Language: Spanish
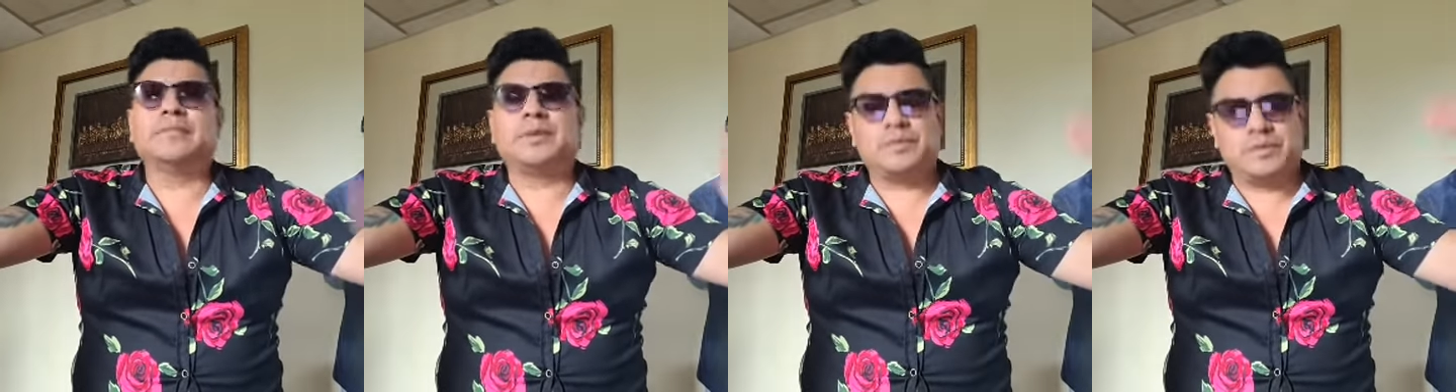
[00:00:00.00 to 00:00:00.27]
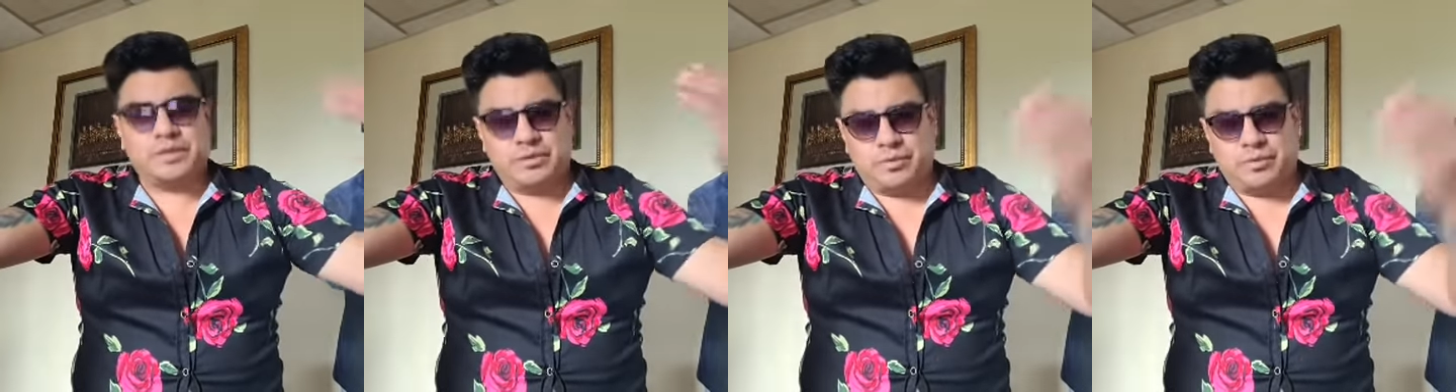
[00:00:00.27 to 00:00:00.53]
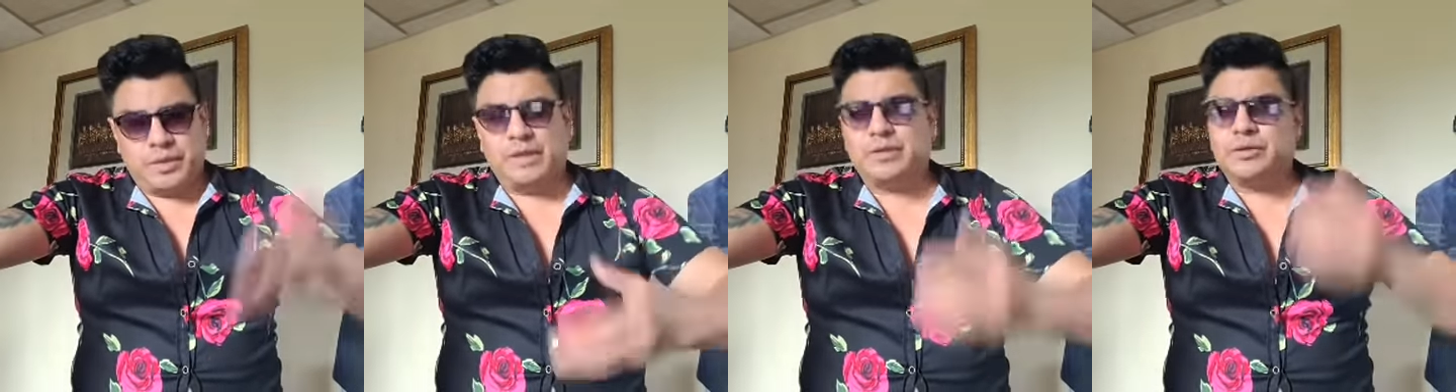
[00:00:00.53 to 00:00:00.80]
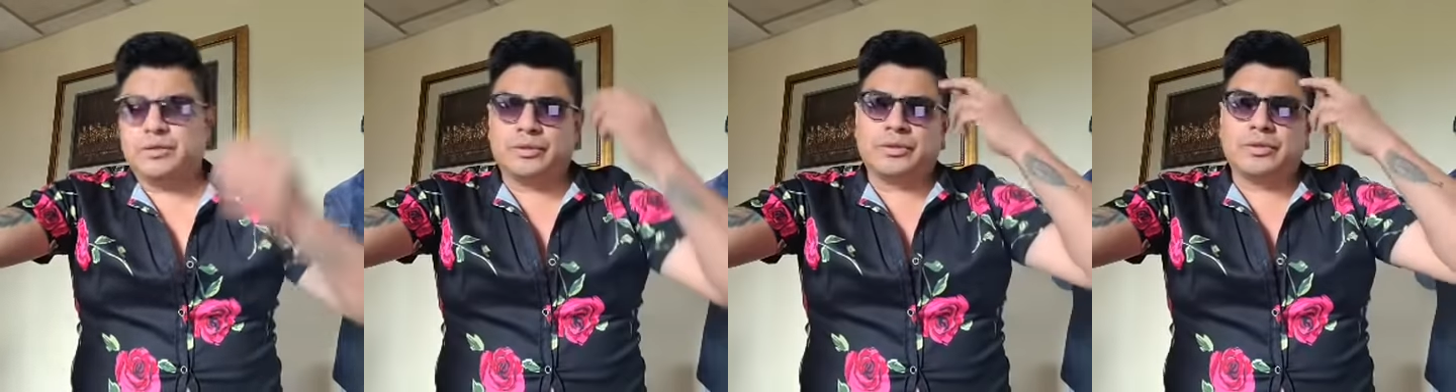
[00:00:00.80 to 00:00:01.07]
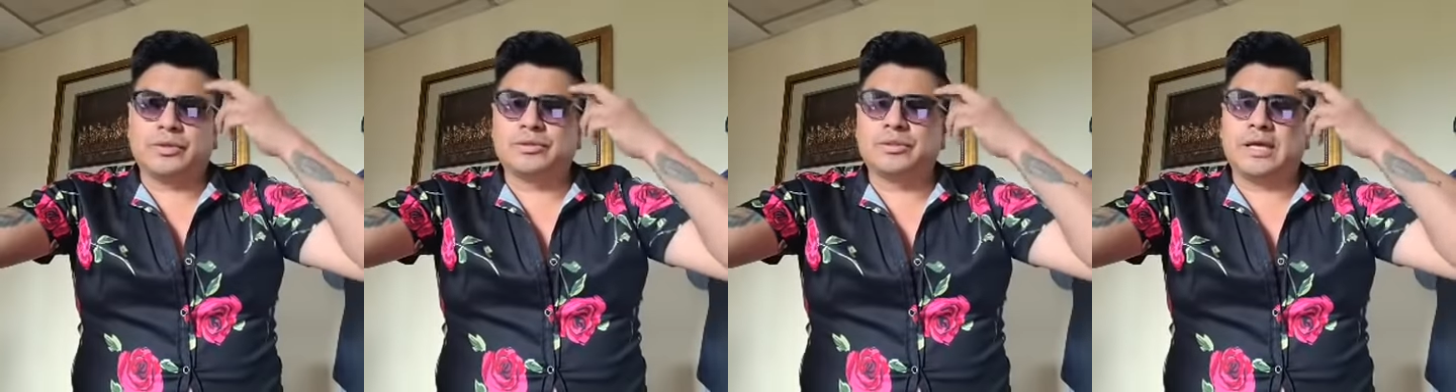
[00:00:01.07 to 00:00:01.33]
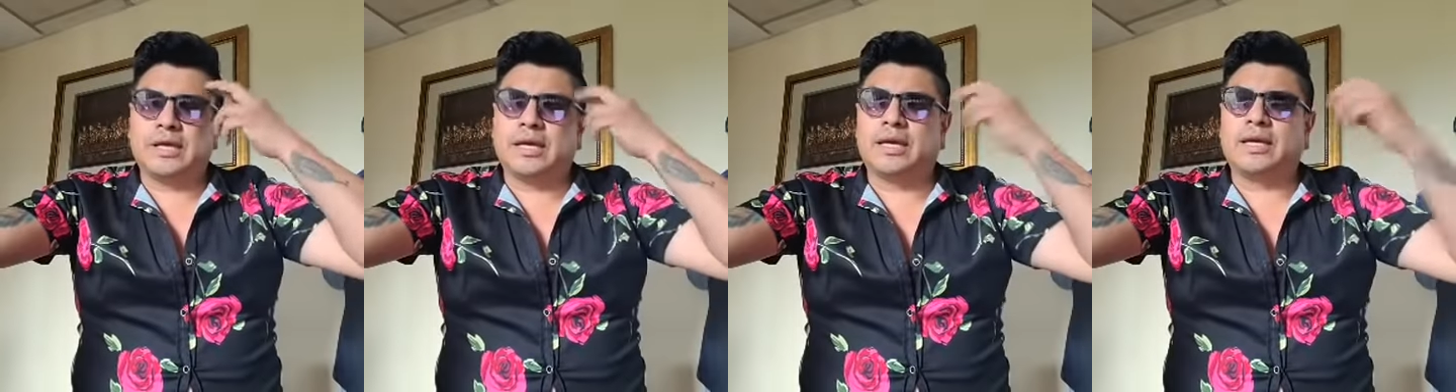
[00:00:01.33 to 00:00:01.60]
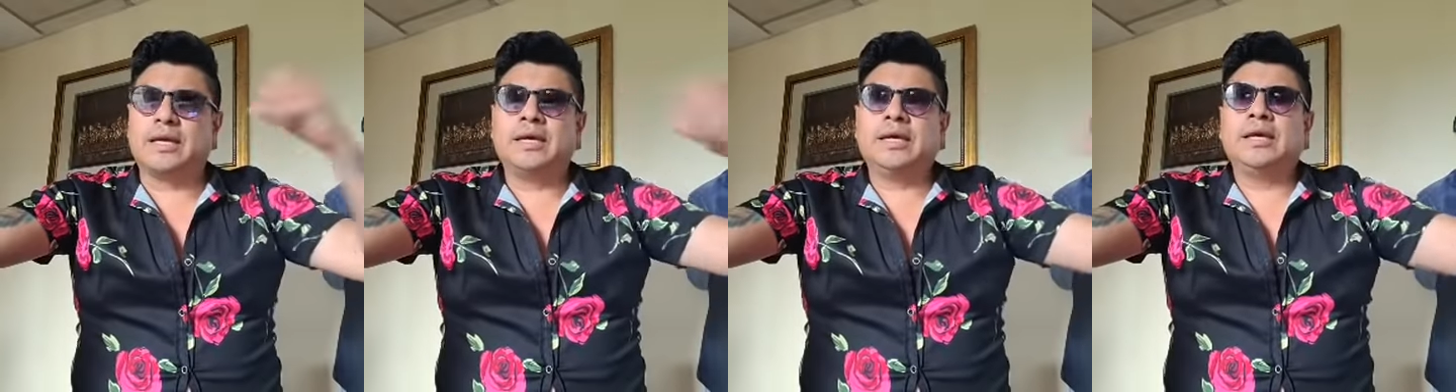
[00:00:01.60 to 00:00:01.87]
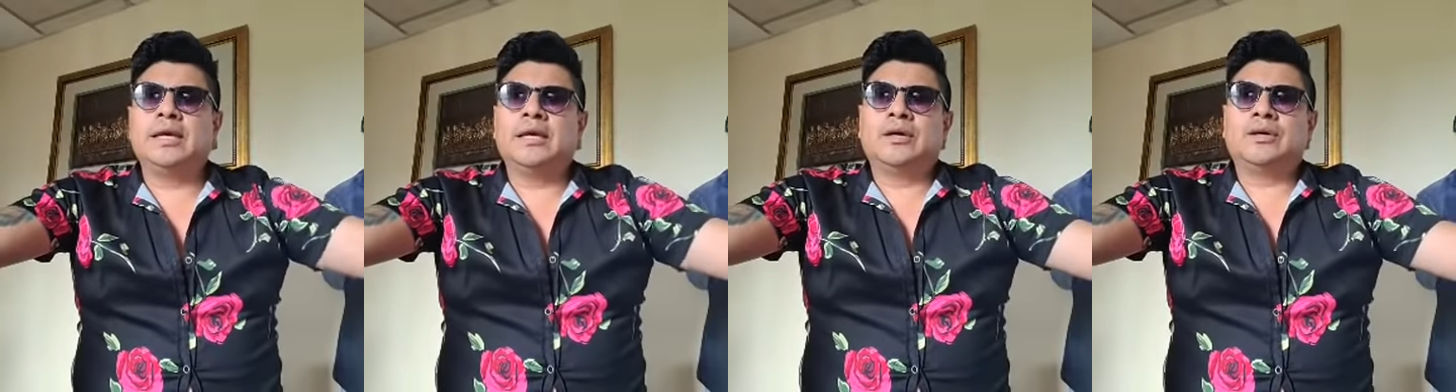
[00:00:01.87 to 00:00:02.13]
vamos a cumplir con todos los eh,
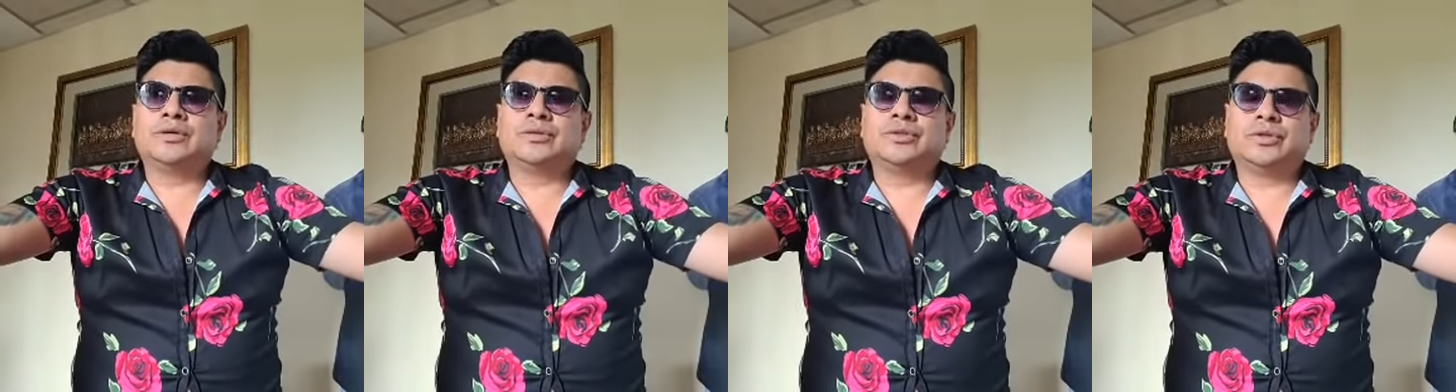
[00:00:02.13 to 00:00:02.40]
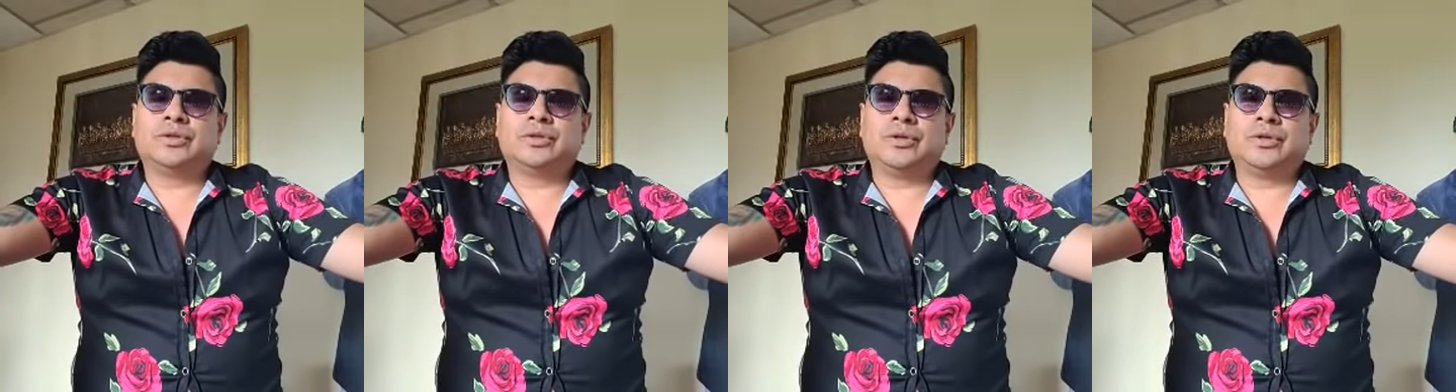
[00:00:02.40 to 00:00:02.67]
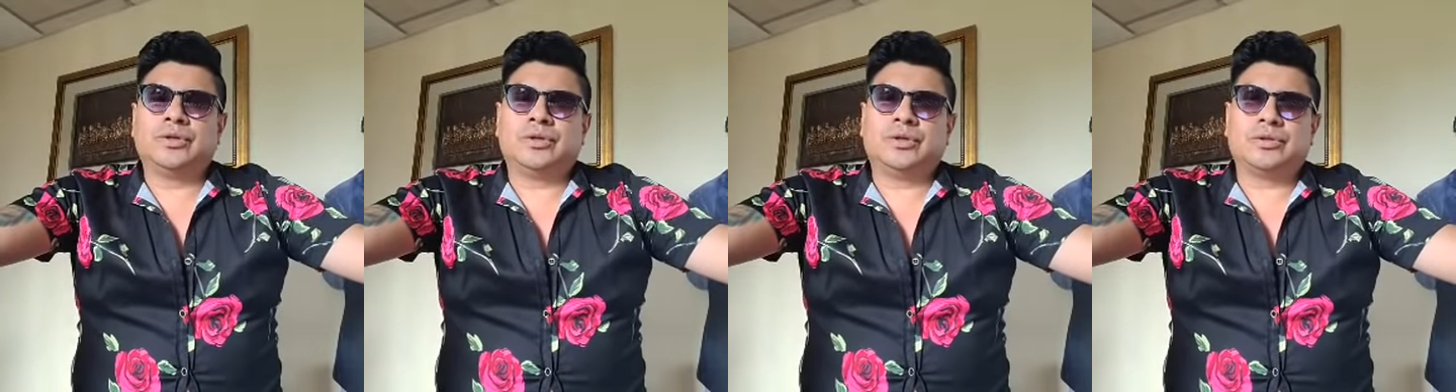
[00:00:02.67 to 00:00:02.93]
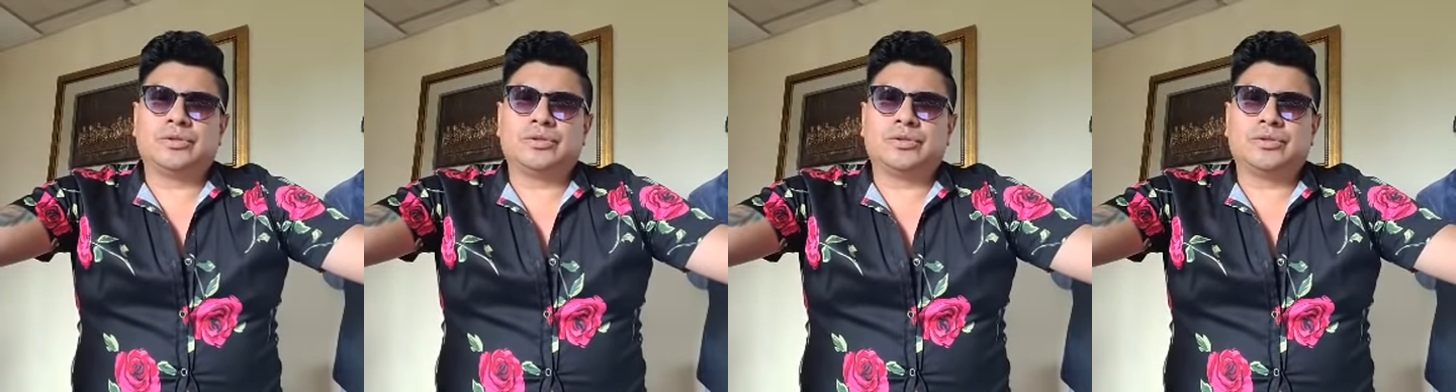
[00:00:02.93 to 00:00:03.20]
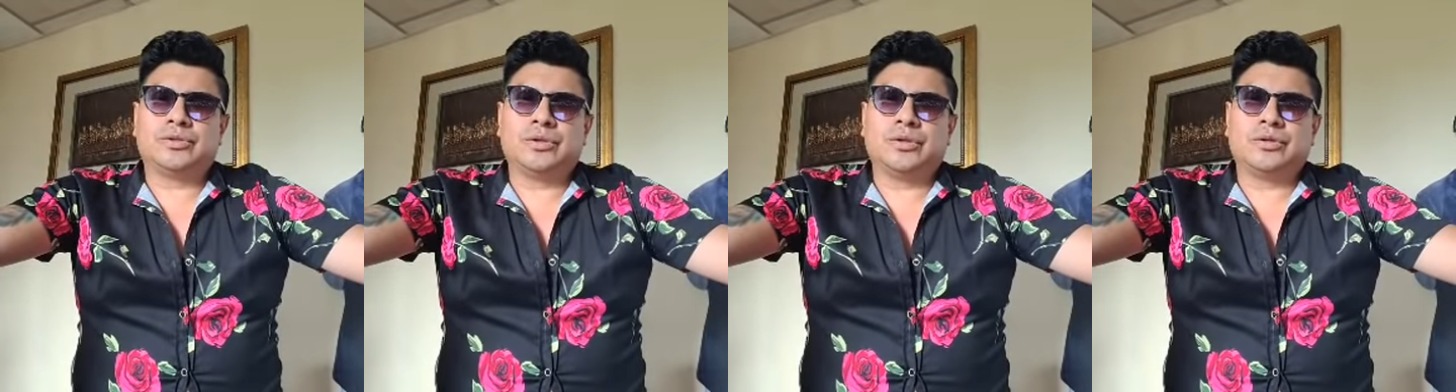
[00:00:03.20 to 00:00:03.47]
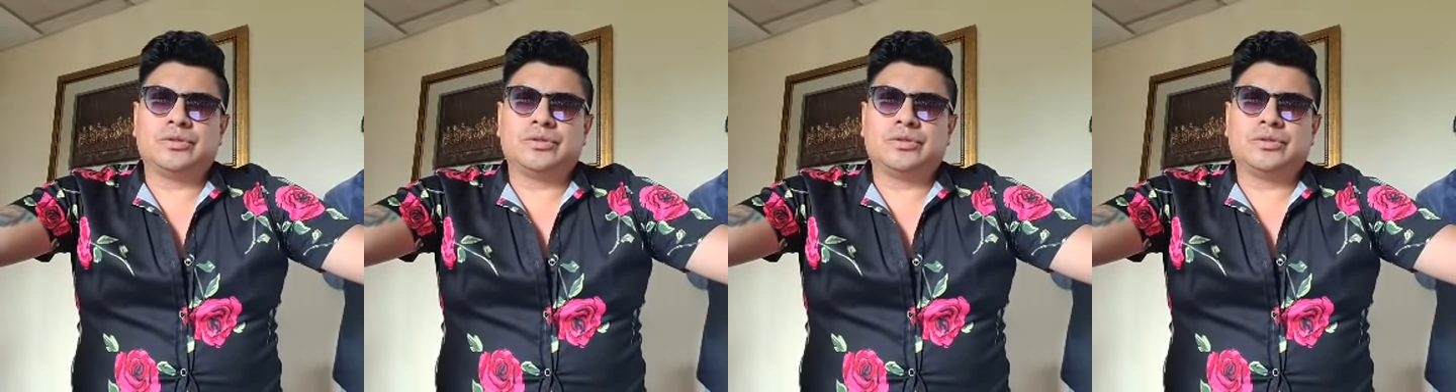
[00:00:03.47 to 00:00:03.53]
con todos los,